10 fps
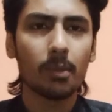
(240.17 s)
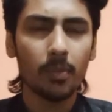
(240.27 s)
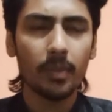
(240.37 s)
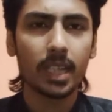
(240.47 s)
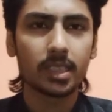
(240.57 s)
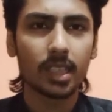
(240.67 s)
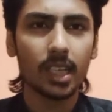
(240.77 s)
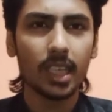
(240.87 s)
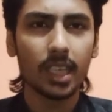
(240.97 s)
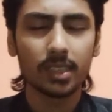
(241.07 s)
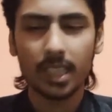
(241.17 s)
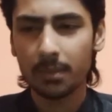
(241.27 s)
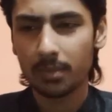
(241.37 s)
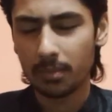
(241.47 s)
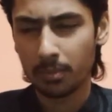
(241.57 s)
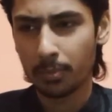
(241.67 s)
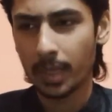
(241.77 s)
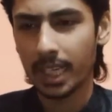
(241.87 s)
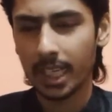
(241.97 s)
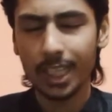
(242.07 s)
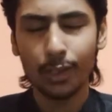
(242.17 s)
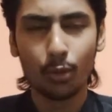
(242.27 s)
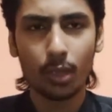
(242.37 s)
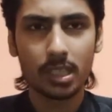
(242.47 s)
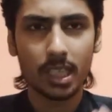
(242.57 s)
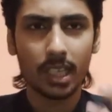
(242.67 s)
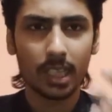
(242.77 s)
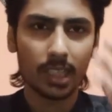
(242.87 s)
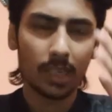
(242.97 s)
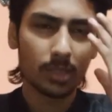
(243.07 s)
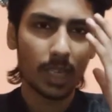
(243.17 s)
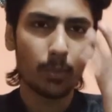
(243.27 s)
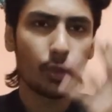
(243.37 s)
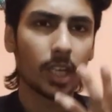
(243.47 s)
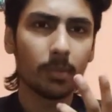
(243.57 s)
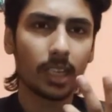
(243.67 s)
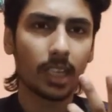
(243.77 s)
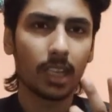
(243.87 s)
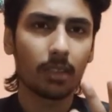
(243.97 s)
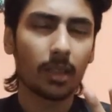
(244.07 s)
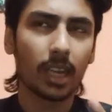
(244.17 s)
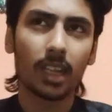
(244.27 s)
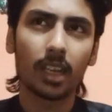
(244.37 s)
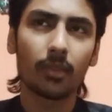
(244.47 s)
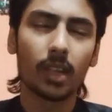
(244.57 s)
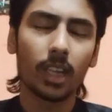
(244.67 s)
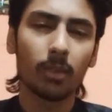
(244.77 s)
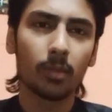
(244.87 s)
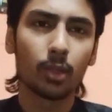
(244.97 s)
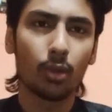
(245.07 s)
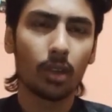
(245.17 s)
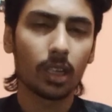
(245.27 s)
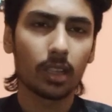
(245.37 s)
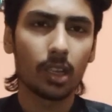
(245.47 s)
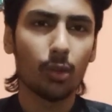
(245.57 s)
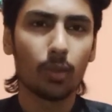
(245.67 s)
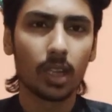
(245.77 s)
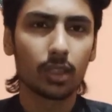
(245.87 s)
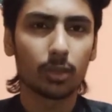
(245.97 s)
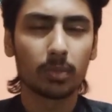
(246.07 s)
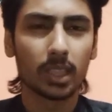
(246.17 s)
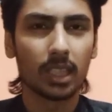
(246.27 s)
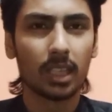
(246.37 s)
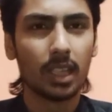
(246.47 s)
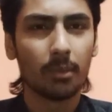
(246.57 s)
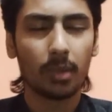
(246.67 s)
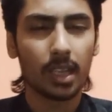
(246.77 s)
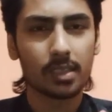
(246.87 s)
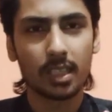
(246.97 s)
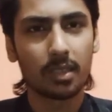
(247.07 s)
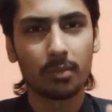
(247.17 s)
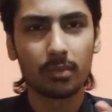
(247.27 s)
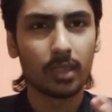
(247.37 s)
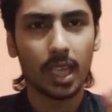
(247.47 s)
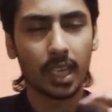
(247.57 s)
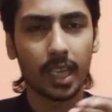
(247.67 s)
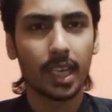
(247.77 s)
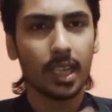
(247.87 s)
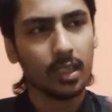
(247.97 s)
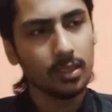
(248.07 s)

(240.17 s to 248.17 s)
वार्म अप मैच ही था एक ज़रा बन गई ना लोगों के जहन के अंदर अब ज़रा पॉइंट बन गया कि यार अगर वर्ल्ड कप में भी दोनों का टकराव हुआ ना तो भाई पाकिस्तान हल्का है